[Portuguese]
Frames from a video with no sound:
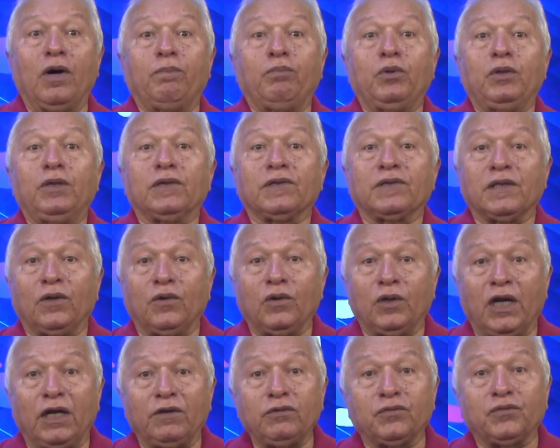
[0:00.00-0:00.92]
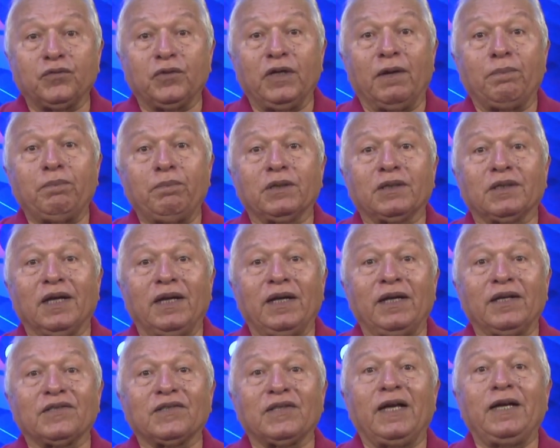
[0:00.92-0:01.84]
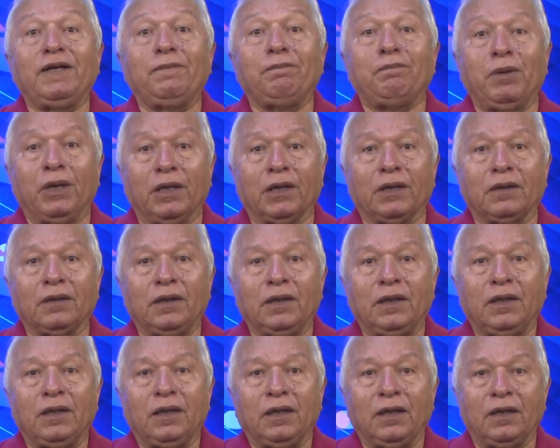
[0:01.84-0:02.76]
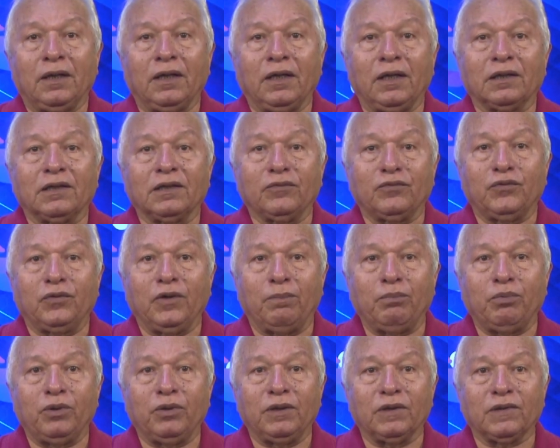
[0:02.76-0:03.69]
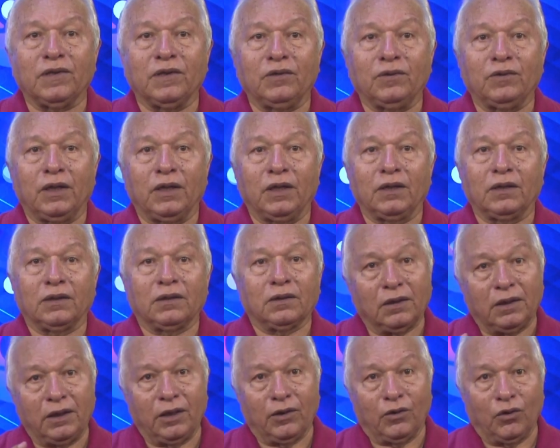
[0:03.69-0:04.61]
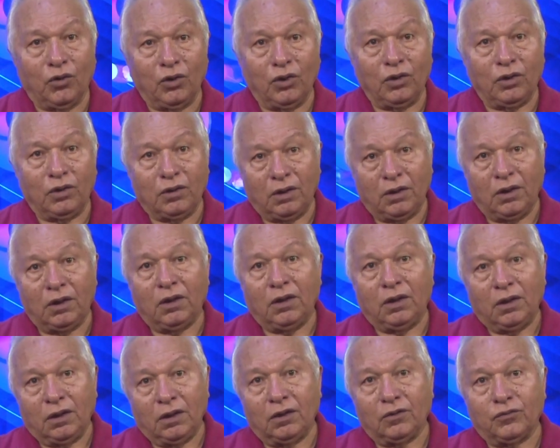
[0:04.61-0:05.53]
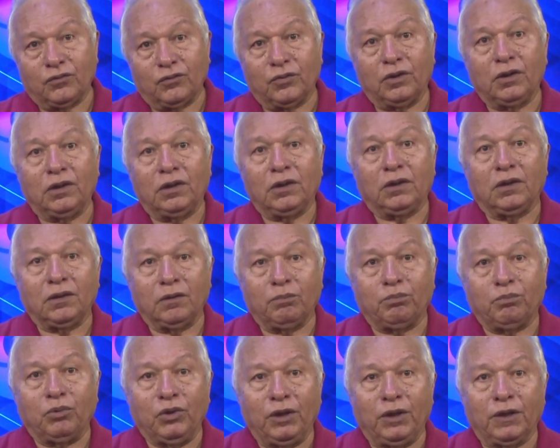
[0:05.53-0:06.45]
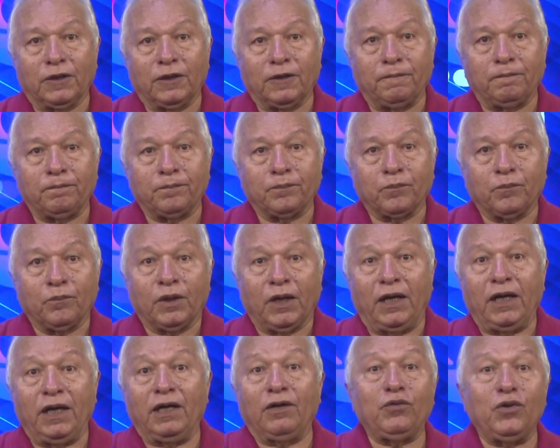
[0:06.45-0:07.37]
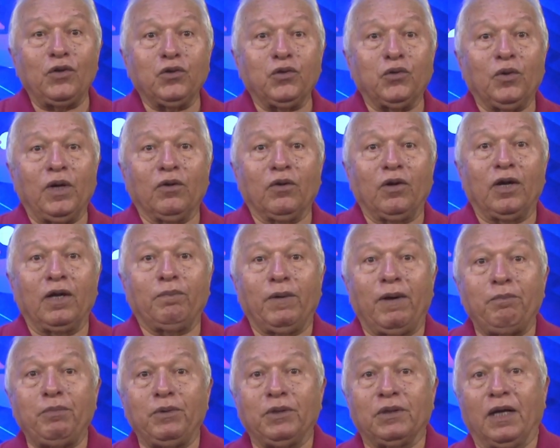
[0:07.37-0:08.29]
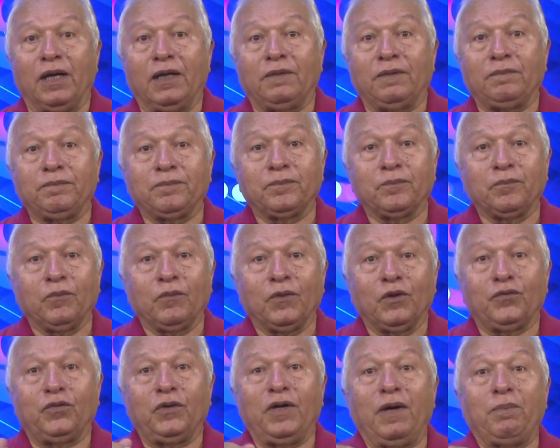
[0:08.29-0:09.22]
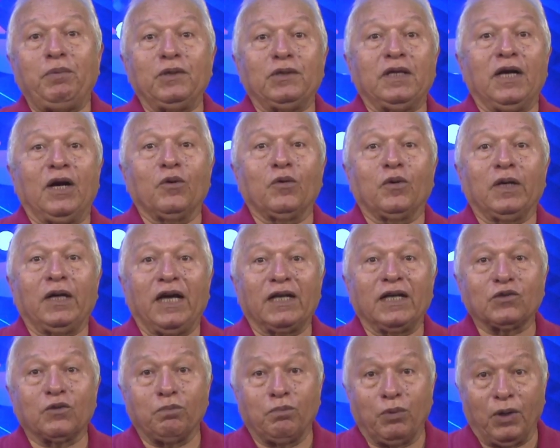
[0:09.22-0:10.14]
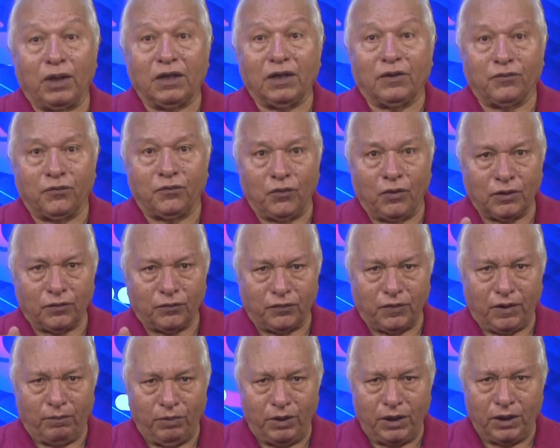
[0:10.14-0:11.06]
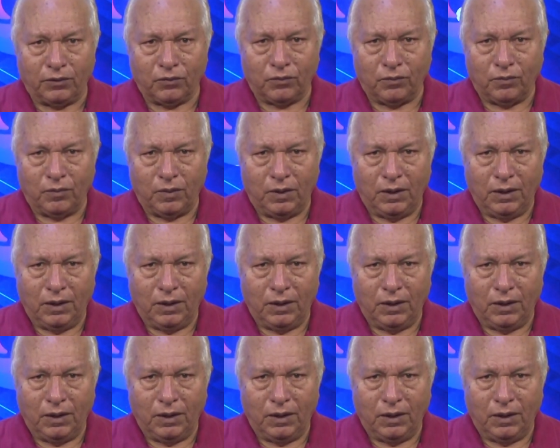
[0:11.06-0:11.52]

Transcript: uma punição leve e foi apitar na Série B. Essa foi a punição dela. Errou e foi punida. Aí ela voltou agora para apitar. Foi apitar o clássico Botafogo e Flamengo